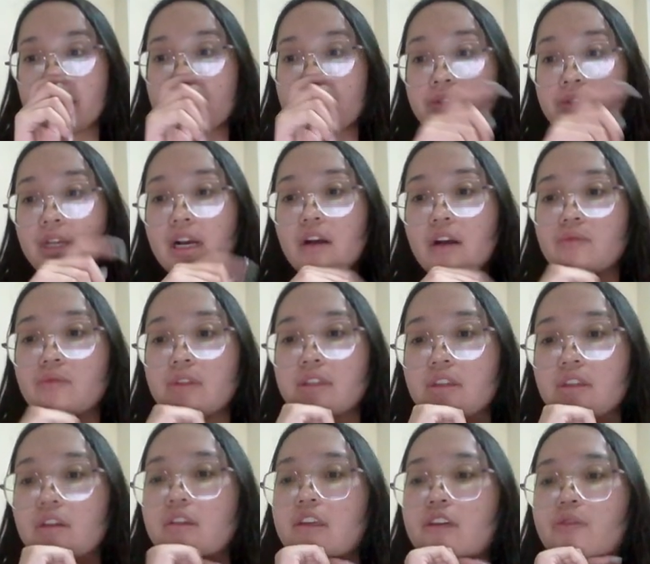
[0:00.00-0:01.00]
của chúng ta không nên
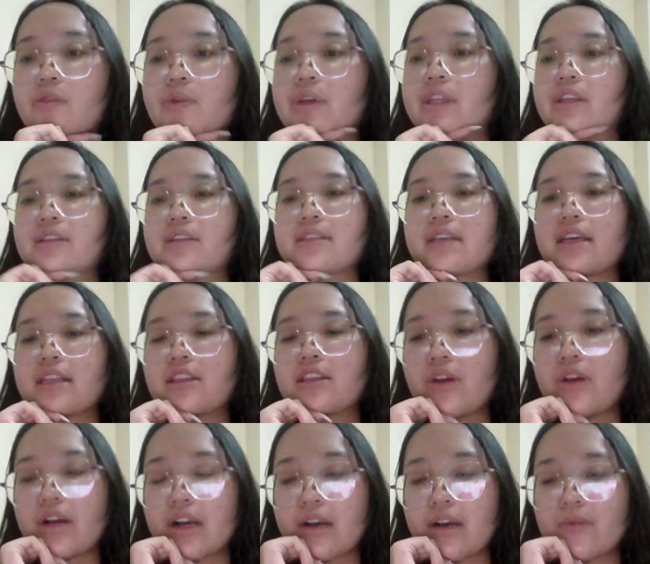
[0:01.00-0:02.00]
tức đi quyền được giải
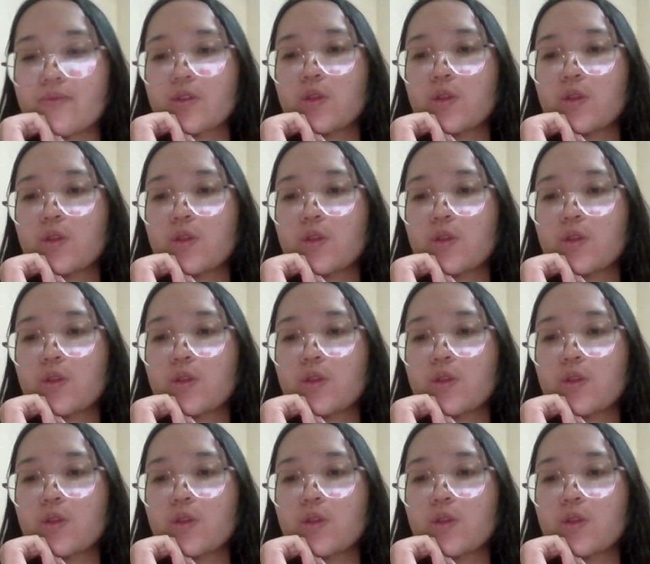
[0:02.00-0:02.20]
tỏa cảm